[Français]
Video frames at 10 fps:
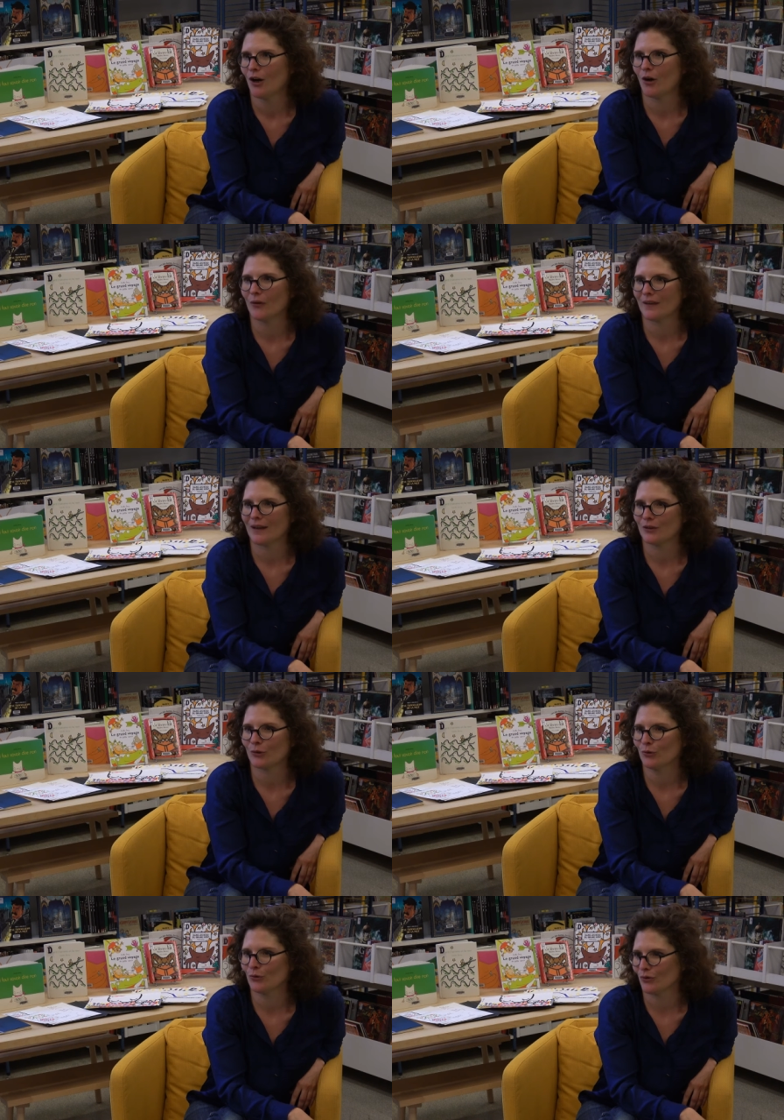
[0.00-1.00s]
en
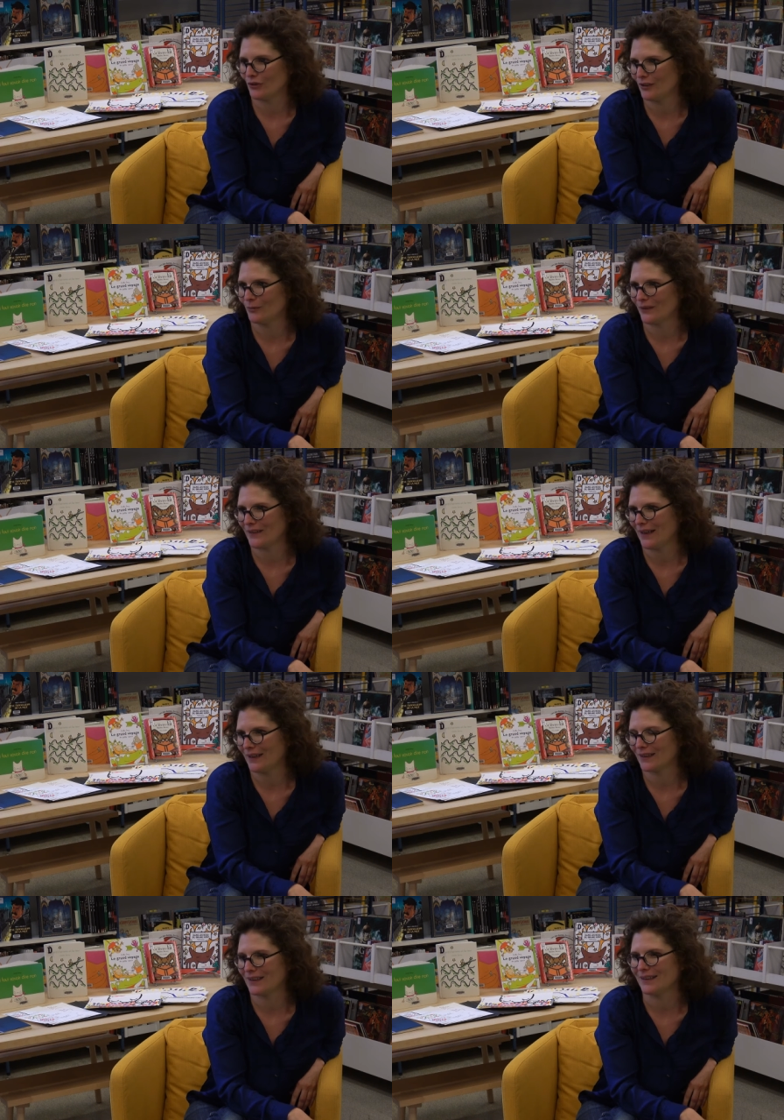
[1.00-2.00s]
sachant que quand j'ai commencé à
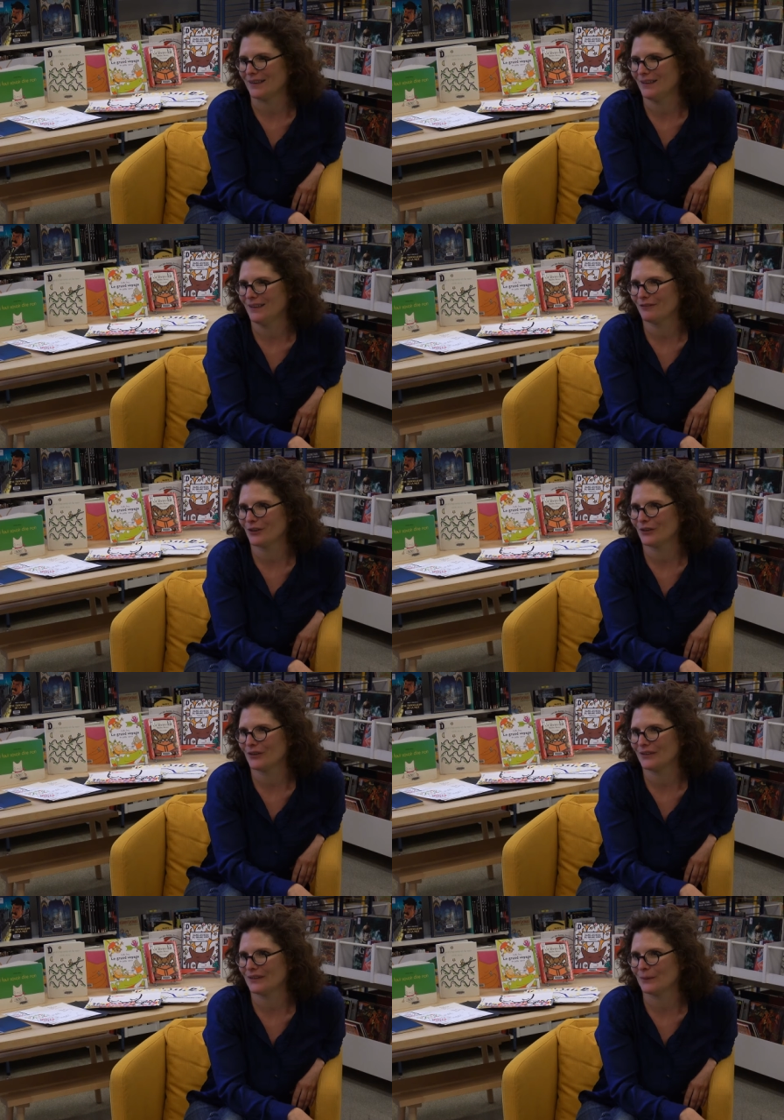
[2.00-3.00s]
écrire des livres,
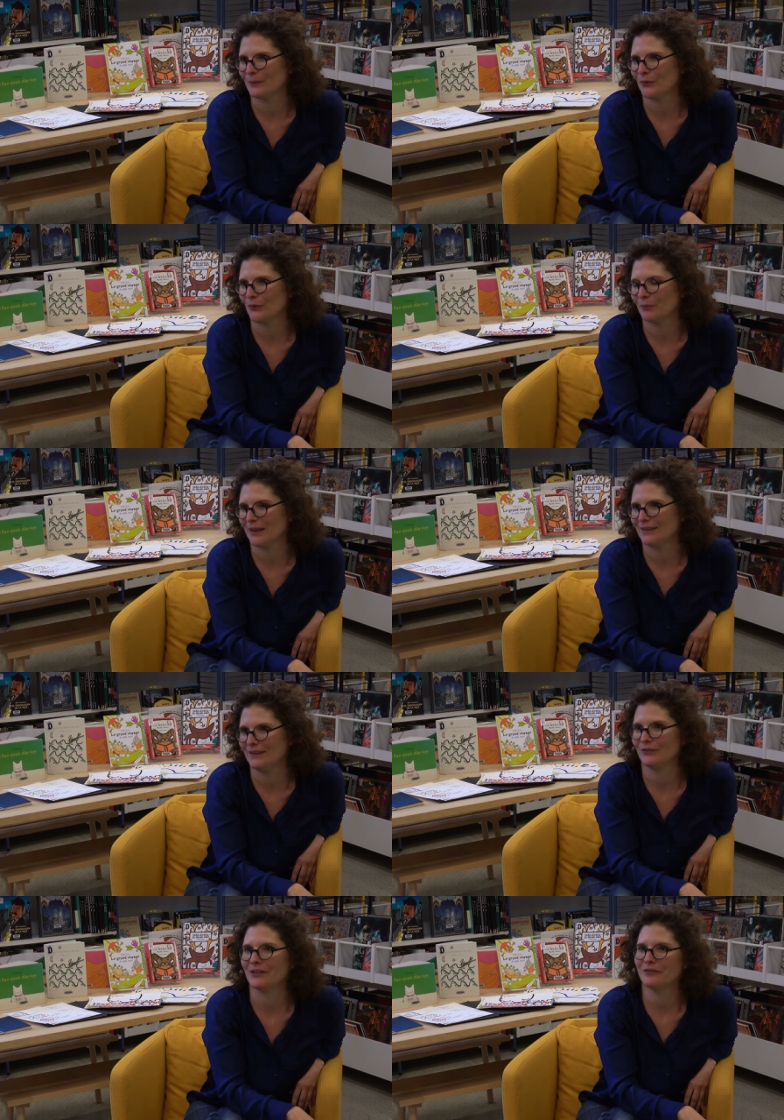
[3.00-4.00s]
je ne me suis pas
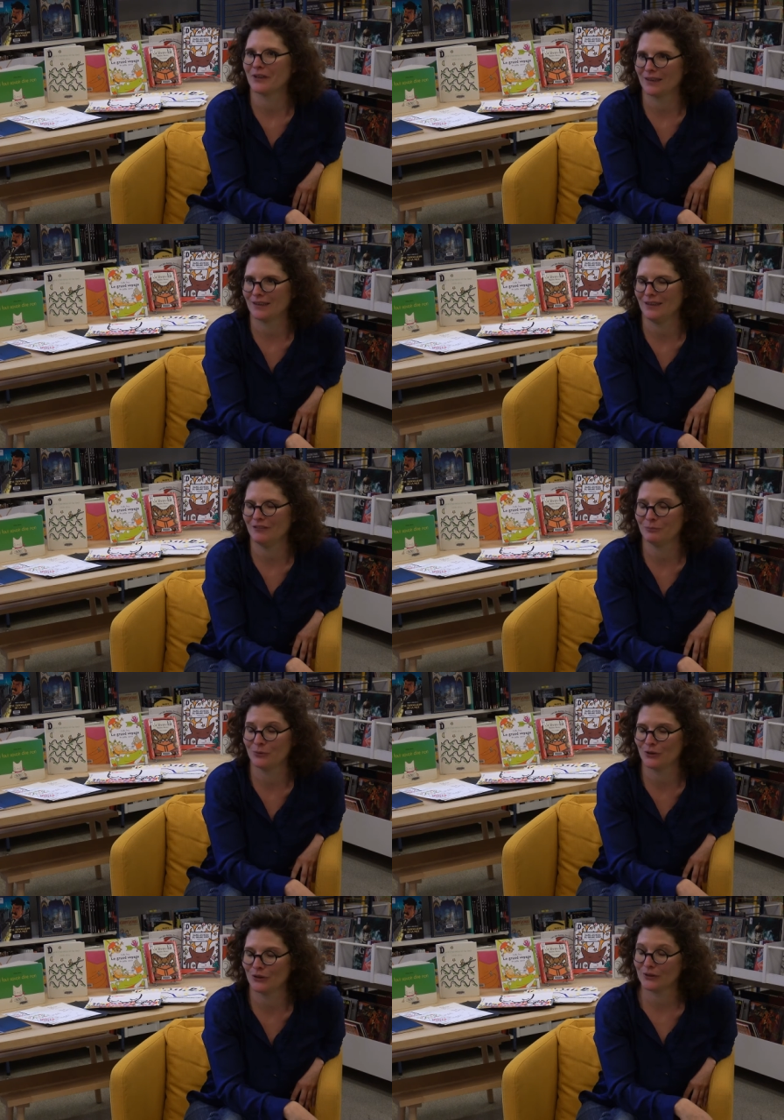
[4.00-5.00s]
dit je vais faire des livres
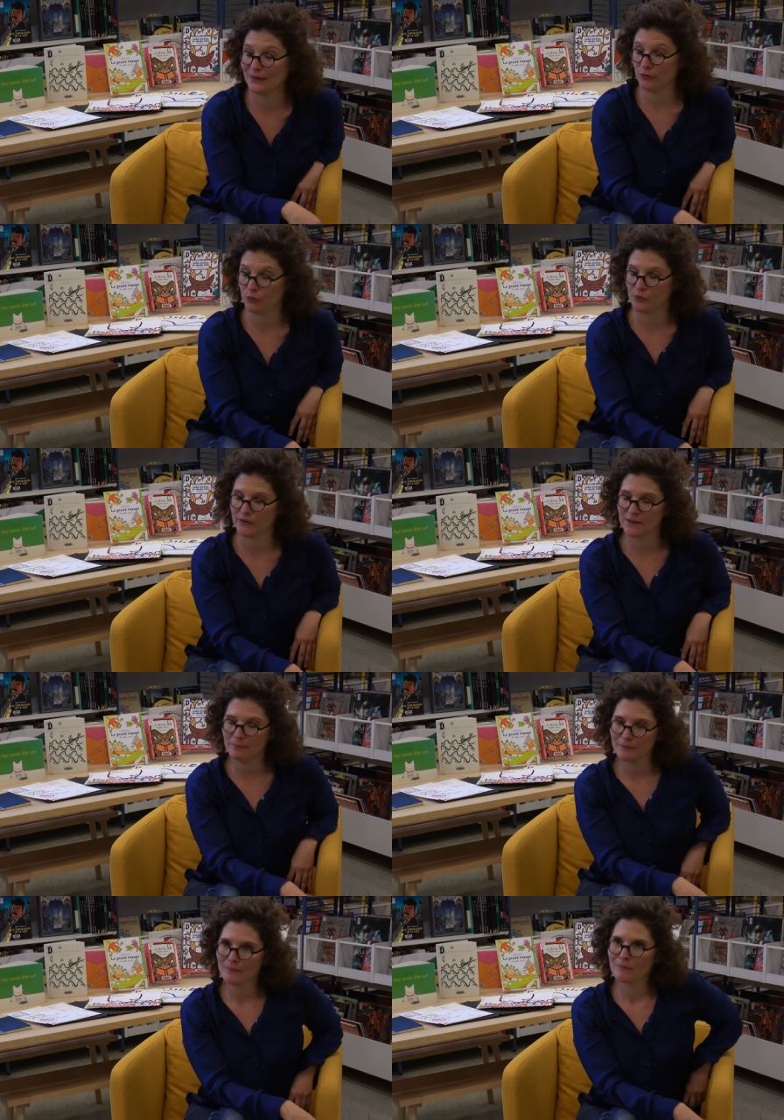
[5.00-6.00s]
pour euh, les tout
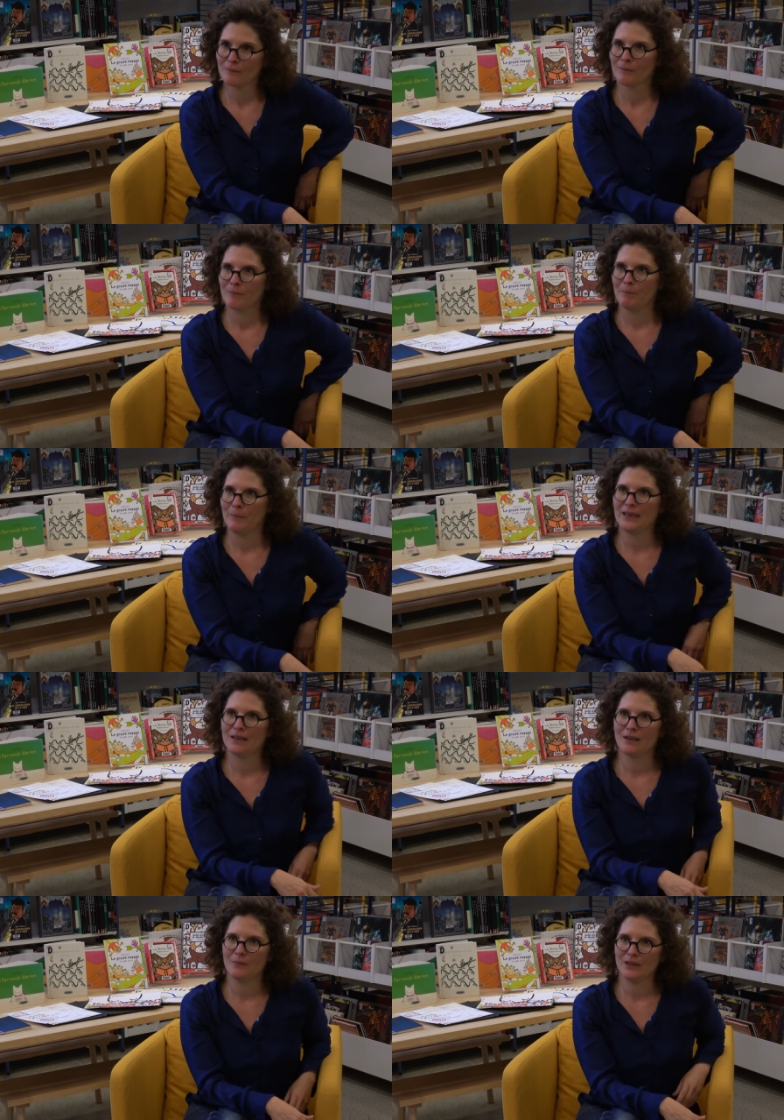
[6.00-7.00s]
petits, mais
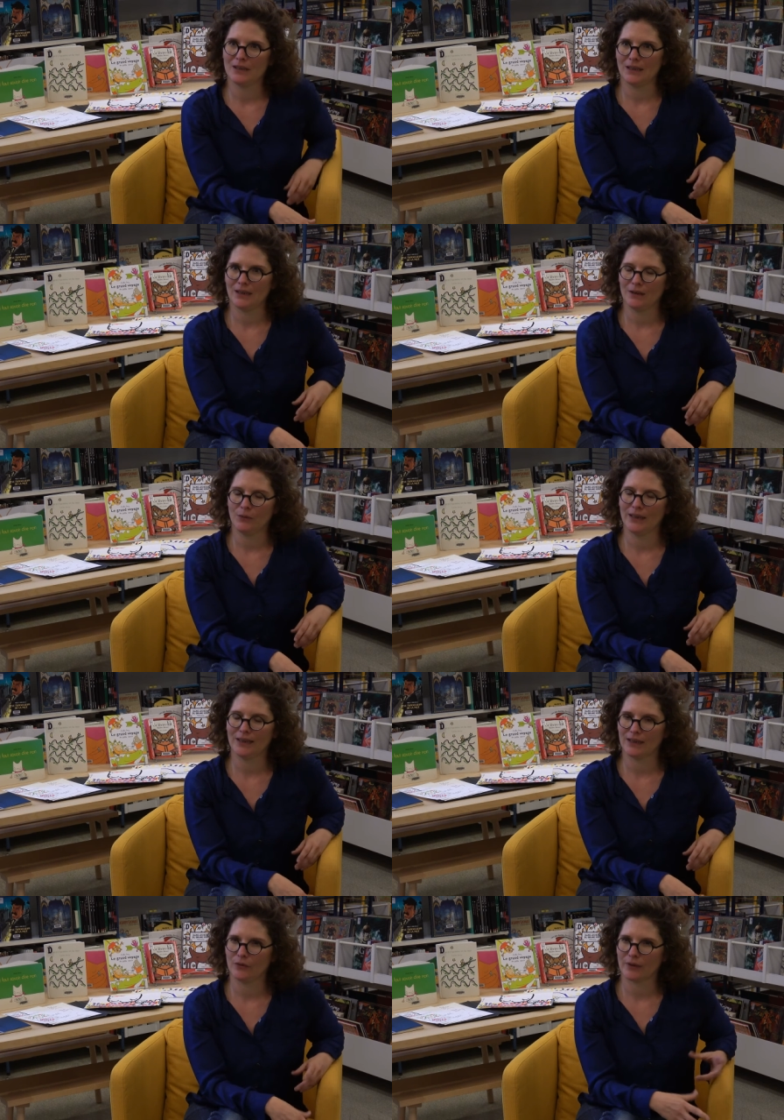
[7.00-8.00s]
comme j'ai une
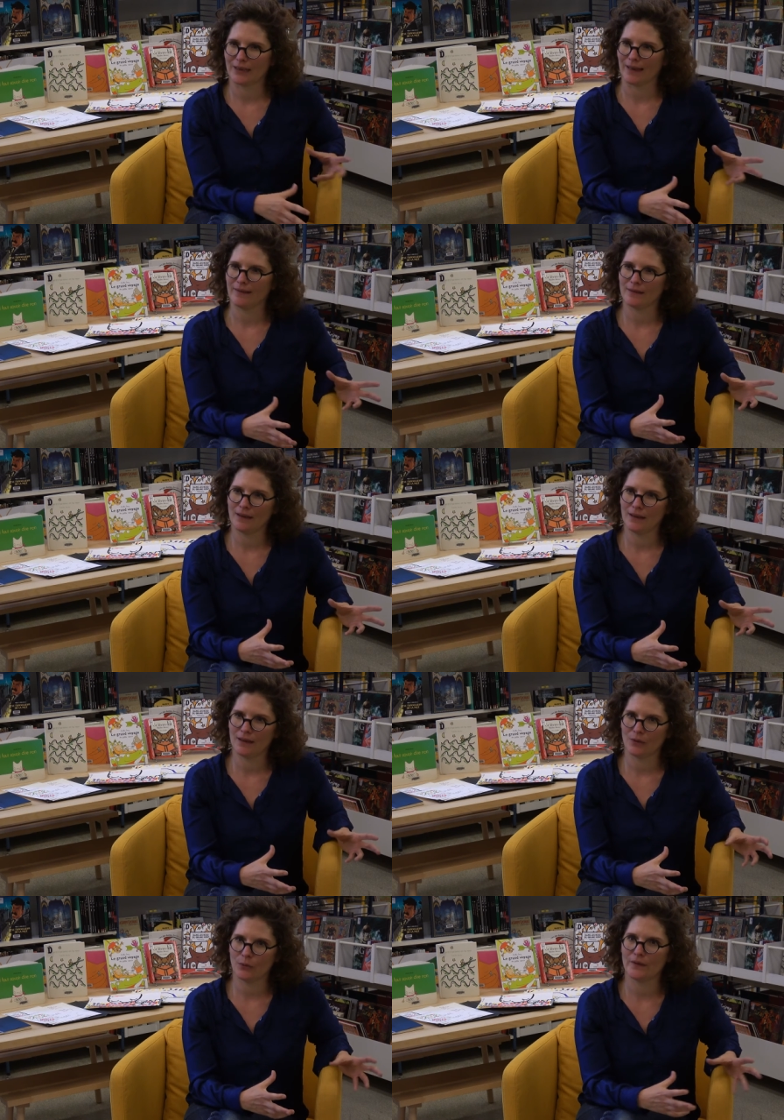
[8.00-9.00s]
écriture qui est
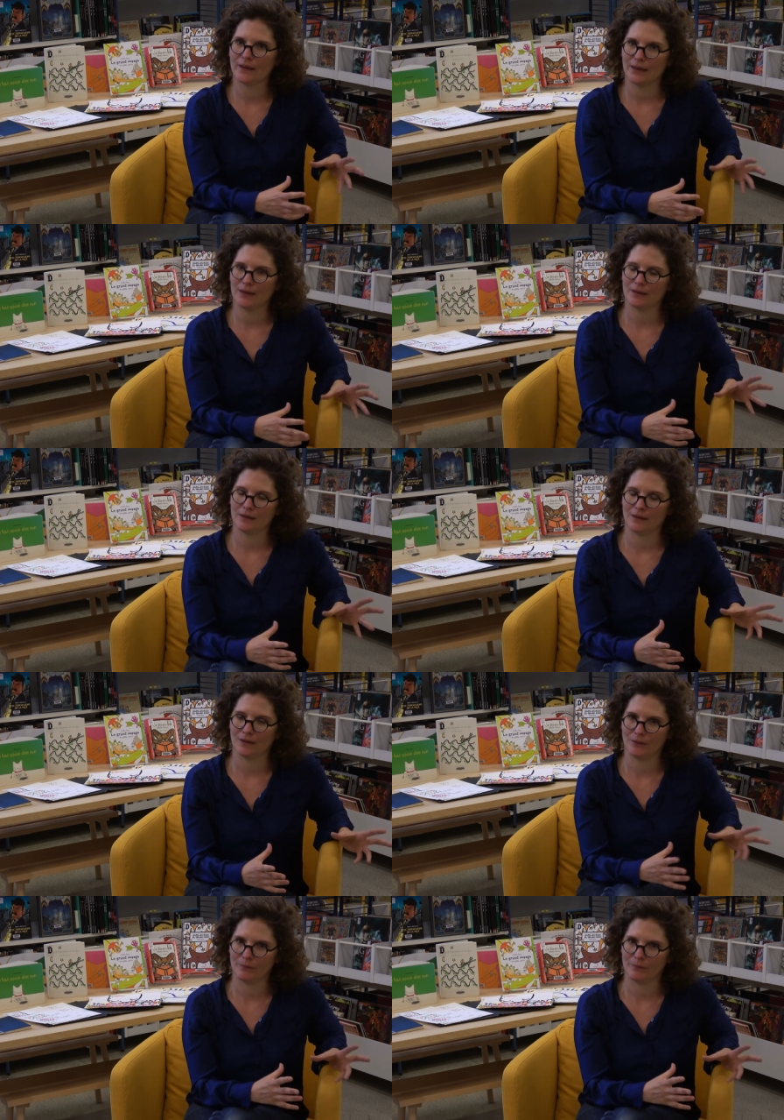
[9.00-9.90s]
assez resserrée, qui est,